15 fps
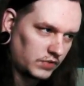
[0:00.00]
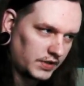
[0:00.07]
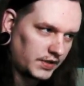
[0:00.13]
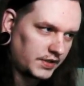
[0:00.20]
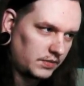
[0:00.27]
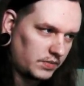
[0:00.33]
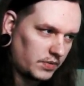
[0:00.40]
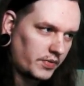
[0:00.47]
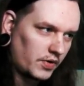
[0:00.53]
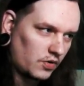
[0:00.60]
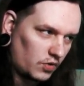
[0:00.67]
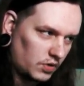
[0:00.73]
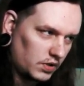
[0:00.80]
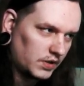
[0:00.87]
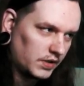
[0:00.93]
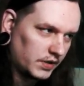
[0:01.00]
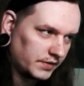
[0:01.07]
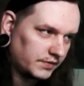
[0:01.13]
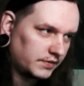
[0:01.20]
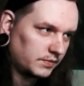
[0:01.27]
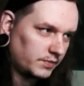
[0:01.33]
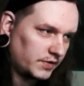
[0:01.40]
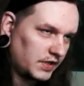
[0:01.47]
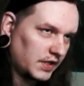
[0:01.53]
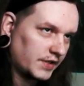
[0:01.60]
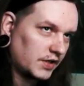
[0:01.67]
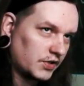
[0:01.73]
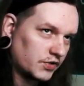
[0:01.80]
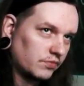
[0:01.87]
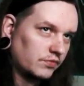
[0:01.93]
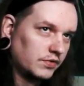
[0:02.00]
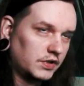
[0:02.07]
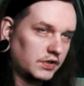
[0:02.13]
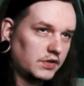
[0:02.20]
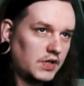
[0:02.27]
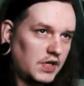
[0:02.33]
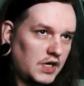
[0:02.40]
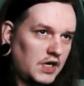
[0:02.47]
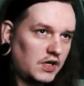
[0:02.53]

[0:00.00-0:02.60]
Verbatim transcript: Она типа прикольная, типа я даже у них